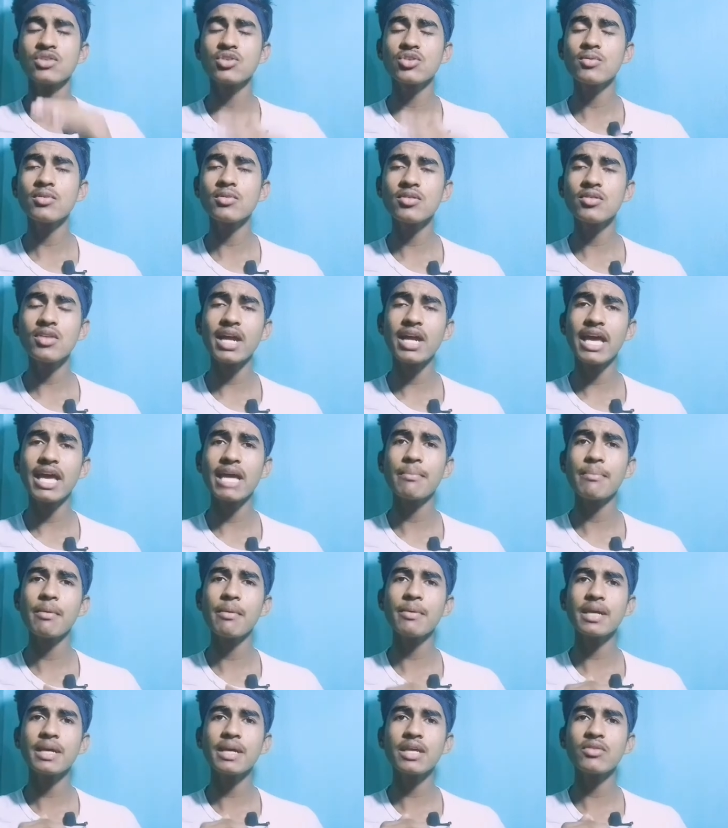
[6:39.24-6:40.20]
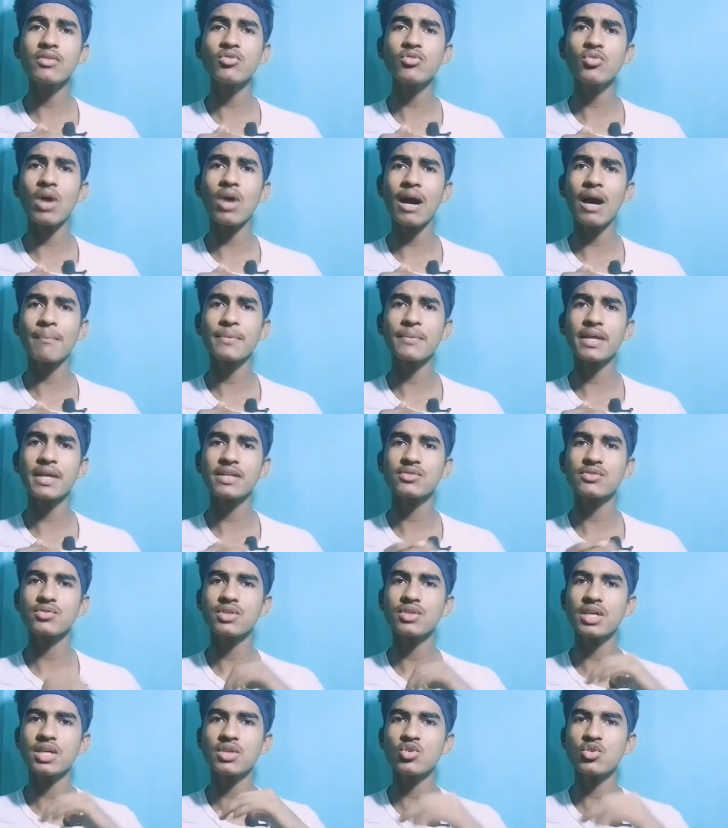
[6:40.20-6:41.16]
সো বন্ধুরা এইভাবে কিন্তু আপনারা
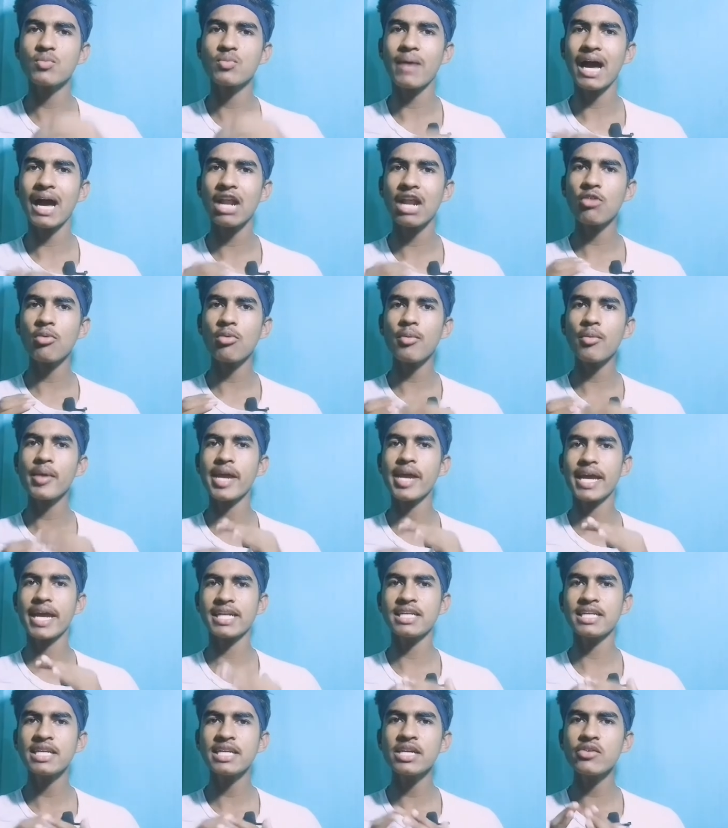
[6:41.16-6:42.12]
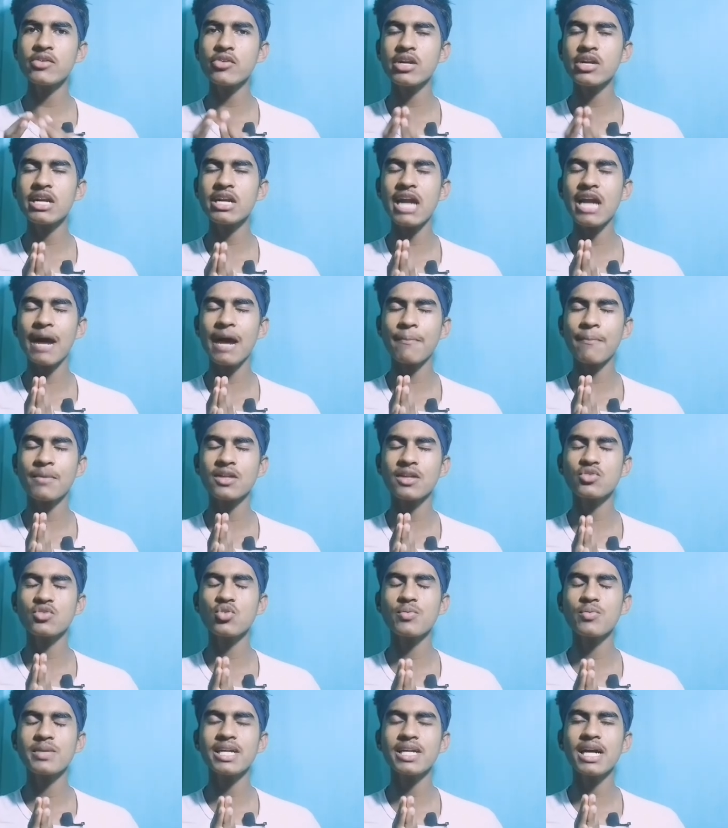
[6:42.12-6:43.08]
যদি একটু ভালোভাবে এডিটিং করেন আপনার
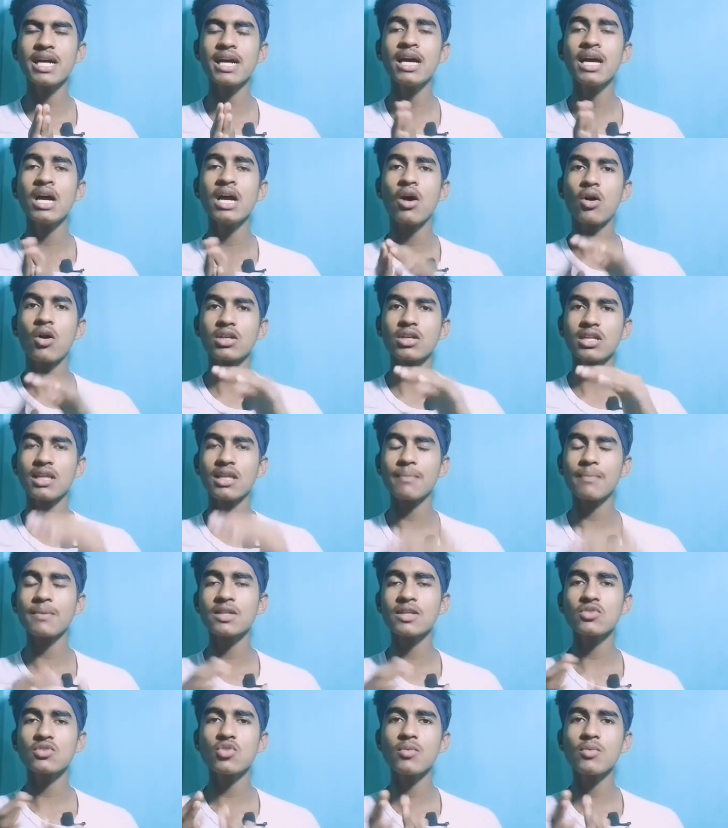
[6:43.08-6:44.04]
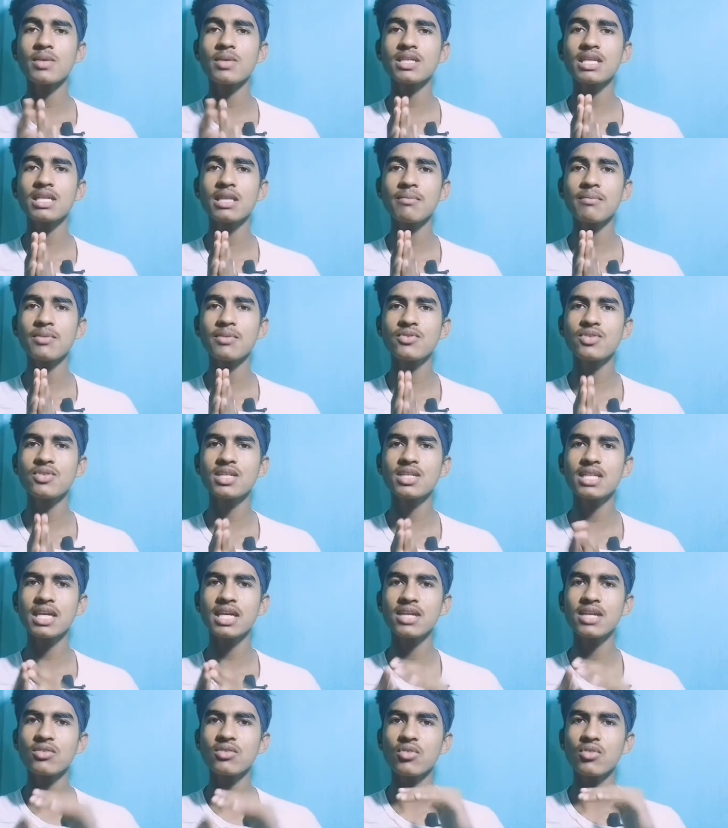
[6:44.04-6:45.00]
ছবিটা অর্থাৎ আপনার ছবির সাথে
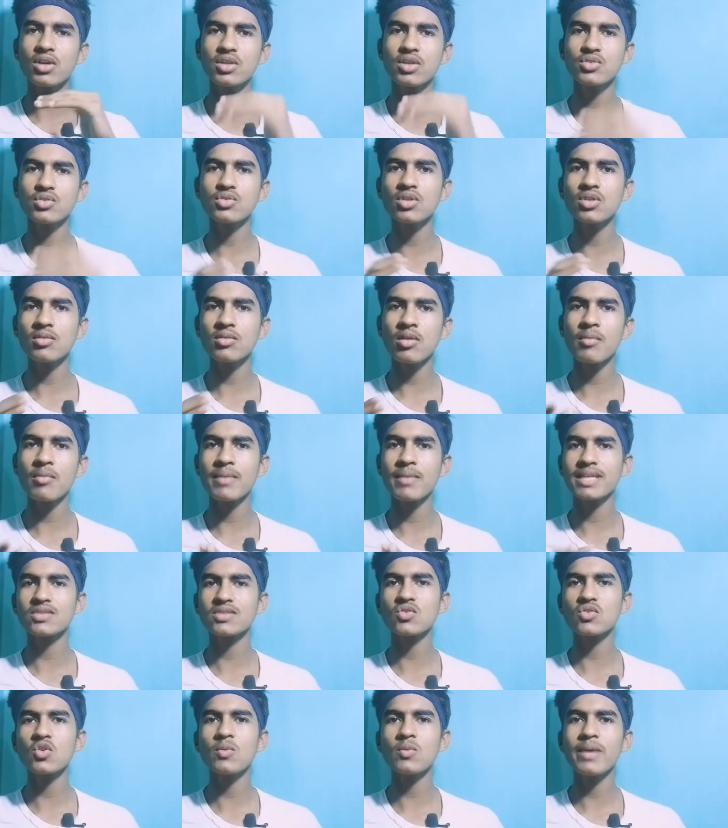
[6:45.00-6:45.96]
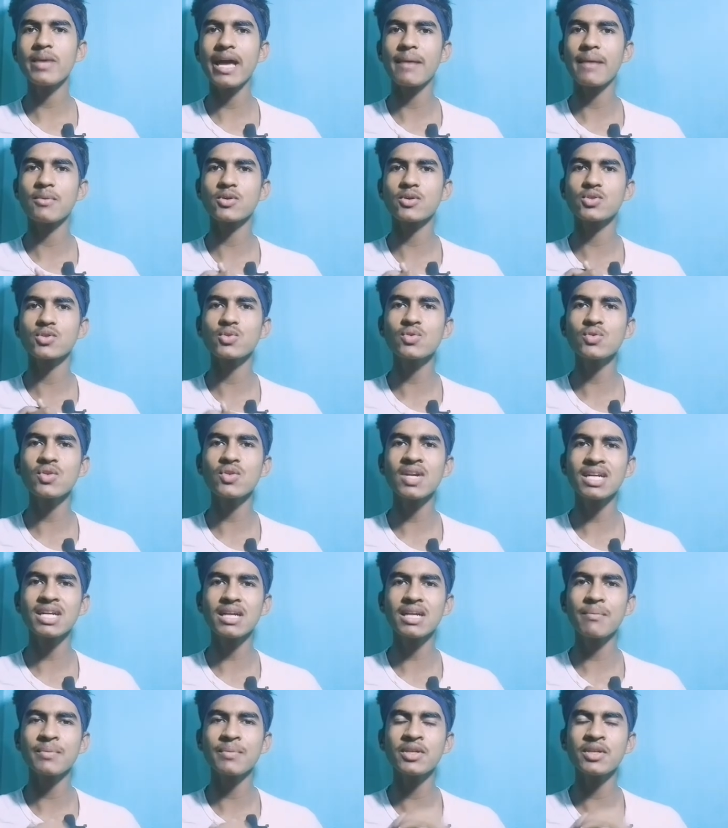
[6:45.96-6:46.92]
মিউজিকটা কিন্তু অনেক সুন্দরভাবে ম্যাচ করবে এবং সুন্দর
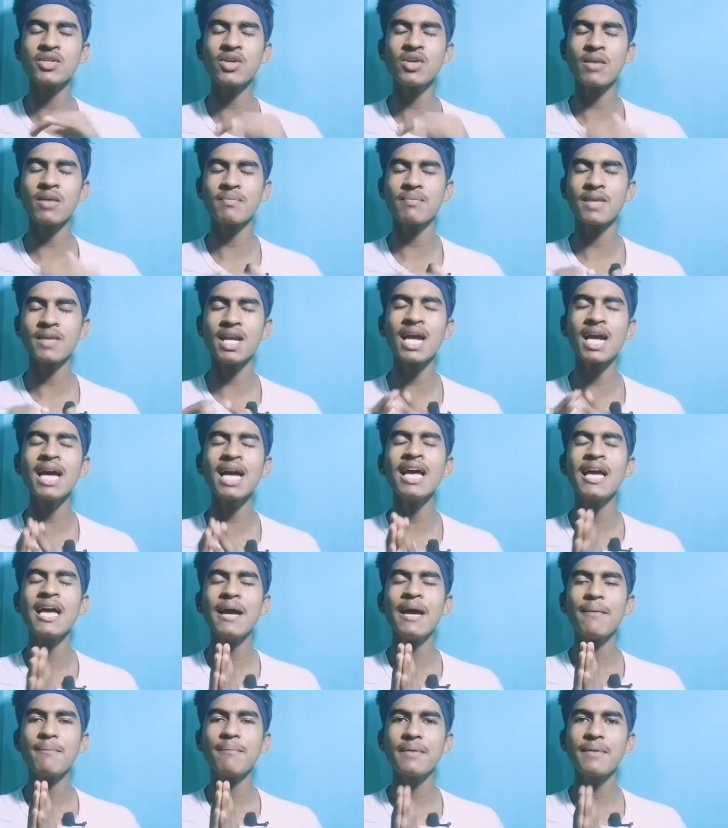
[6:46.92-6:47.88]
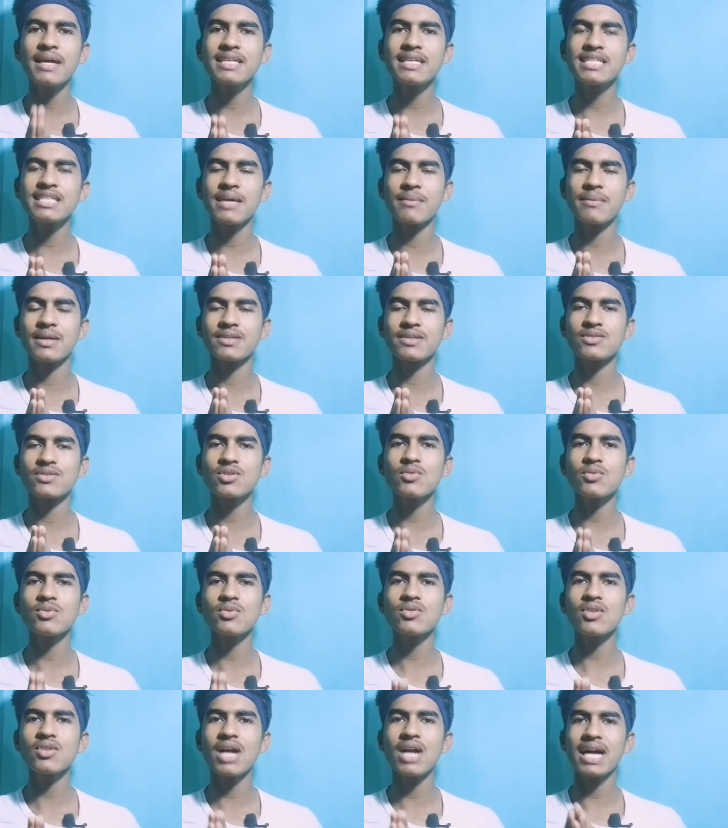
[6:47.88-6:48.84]
একটা ভিডিও আপনারা পেয়ে যাবেন সো
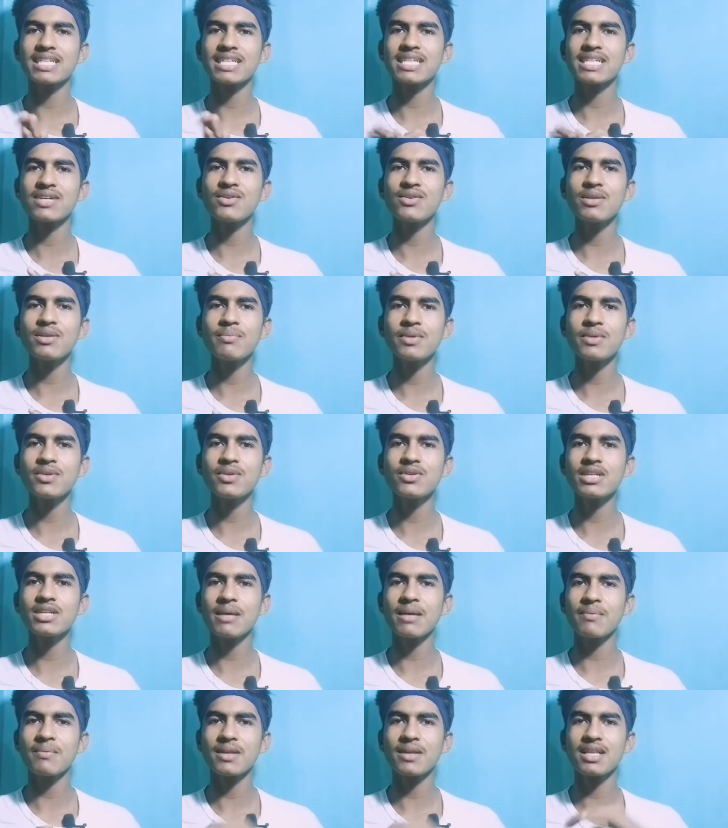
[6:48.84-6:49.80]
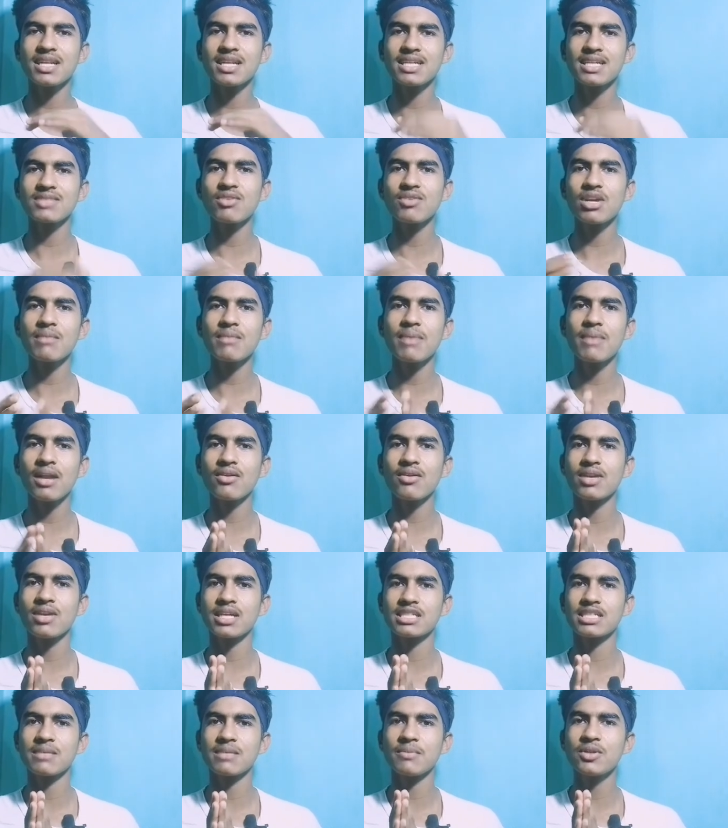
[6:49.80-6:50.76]
বন্ধুরা আশা করি ভিডিওটি আপনাদের কাছে অনেক ভালো
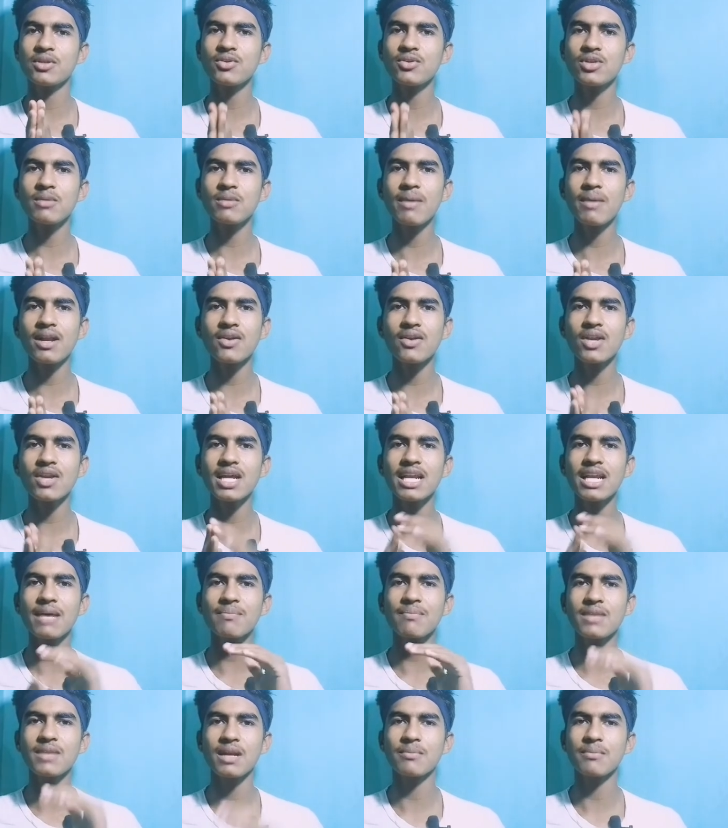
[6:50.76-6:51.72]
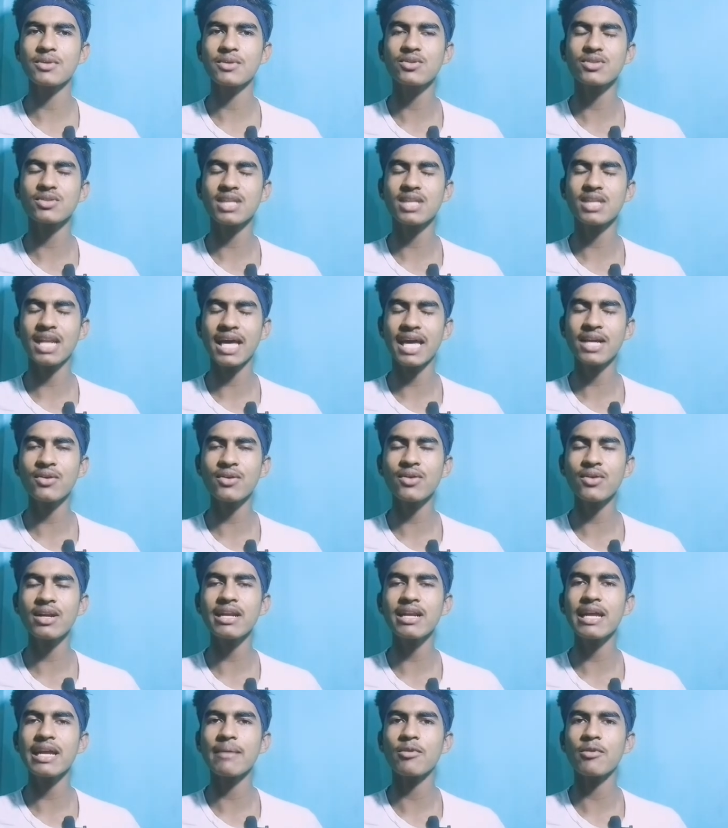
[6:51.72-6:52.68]
লেগেছে ভিডিওটি ভালো লাগলে আপনারা ভিডিওতে লাইক
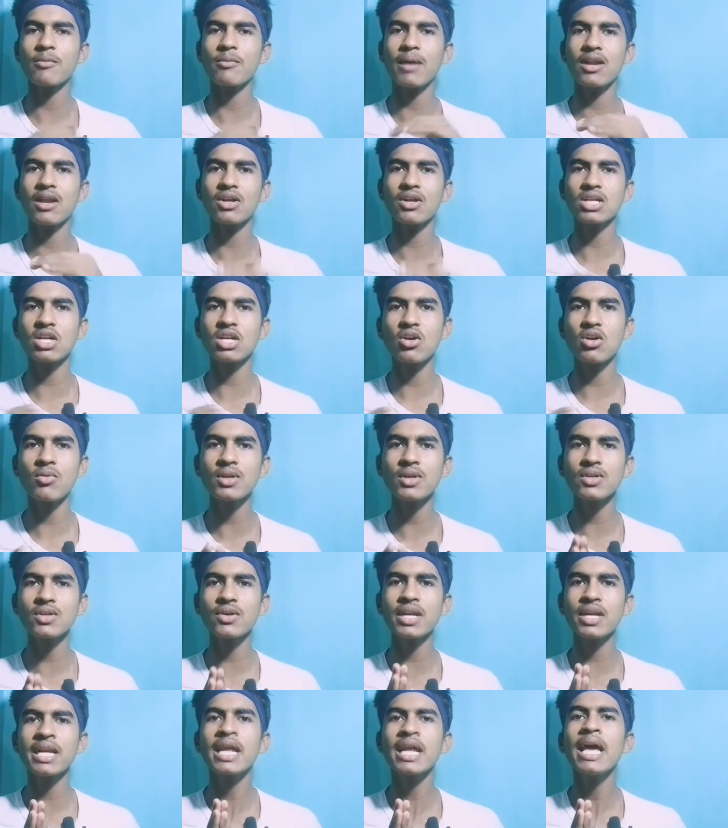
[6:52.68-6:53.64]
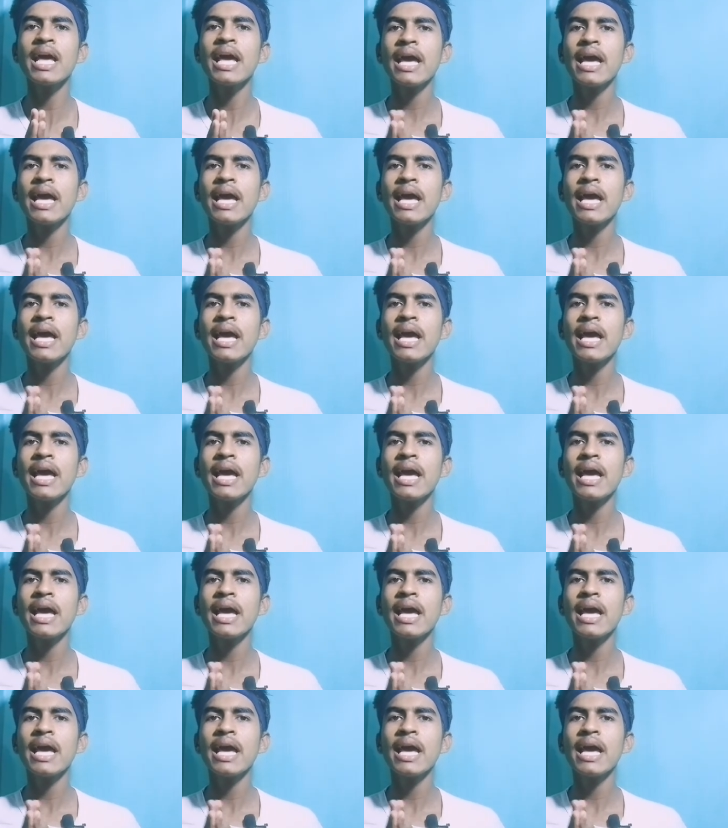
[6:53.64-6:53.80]
করেন এবং ভালো একটা কমেন্ট করেন